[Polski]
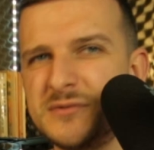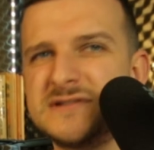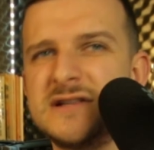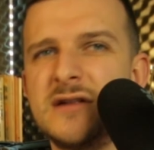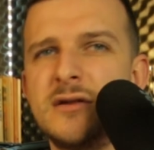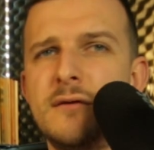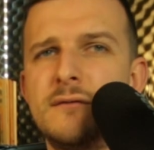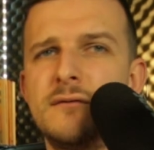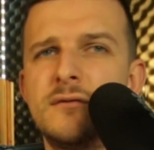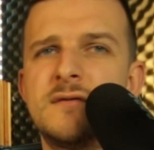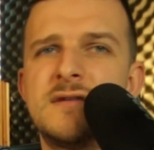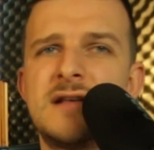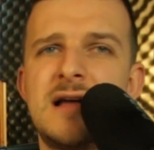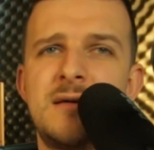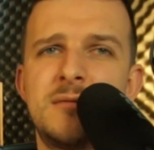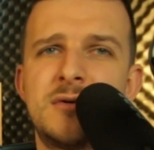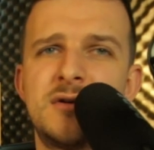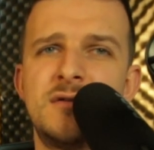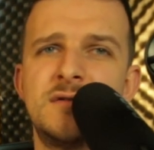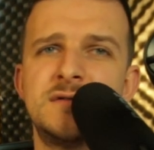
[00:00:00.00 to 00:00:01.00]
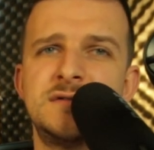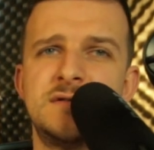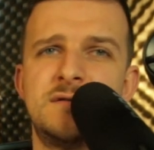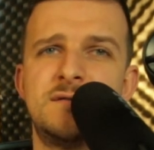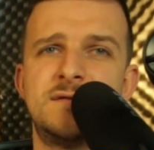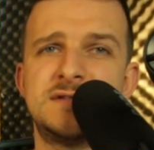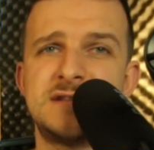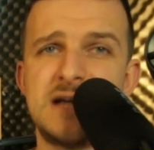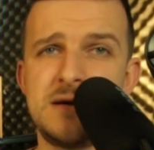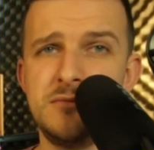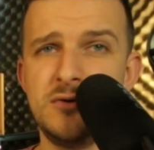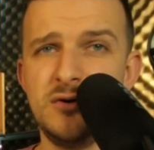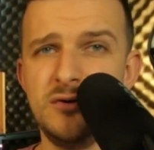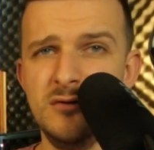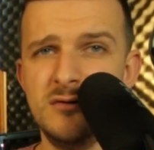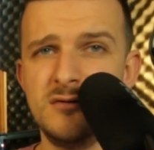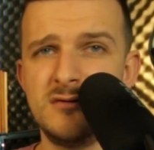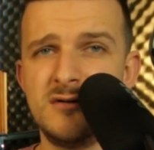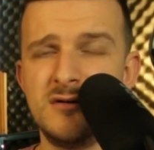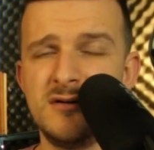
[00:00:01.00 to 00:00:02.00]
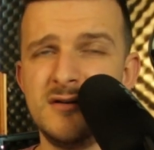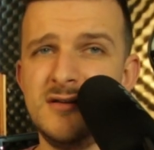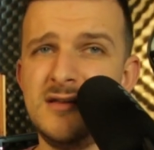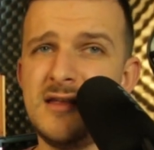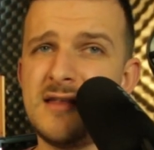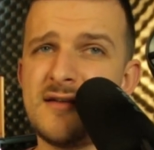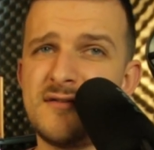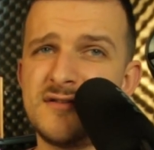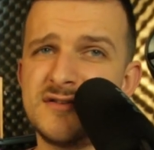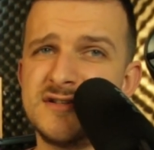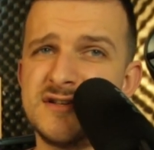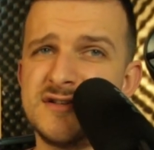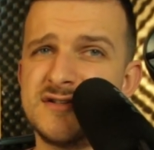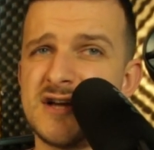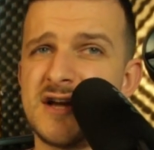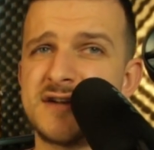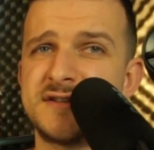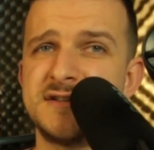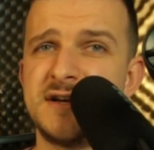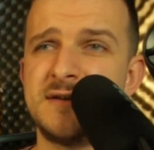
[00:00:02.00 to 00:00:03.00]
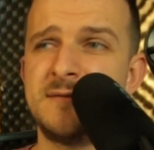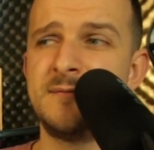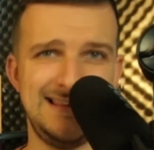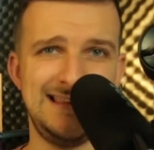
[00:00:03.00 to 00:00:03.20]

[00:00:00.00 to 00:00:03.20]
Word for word: postanowił zamknąć ją w zamku i nie dawać jej żarcia.